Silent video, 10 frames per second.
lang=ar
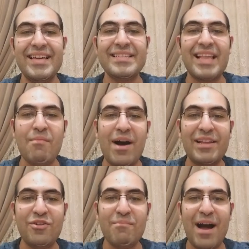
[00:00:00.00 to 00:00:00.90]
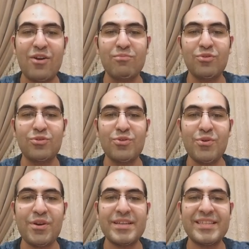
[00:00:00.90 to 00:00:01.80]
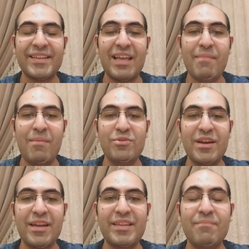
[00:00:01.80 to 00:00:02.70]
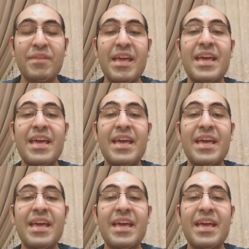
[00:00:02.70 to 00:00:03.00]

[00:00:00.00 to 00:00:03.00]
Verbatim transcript: السلام عليكم معكم دكتور صيدلي محمود قريطم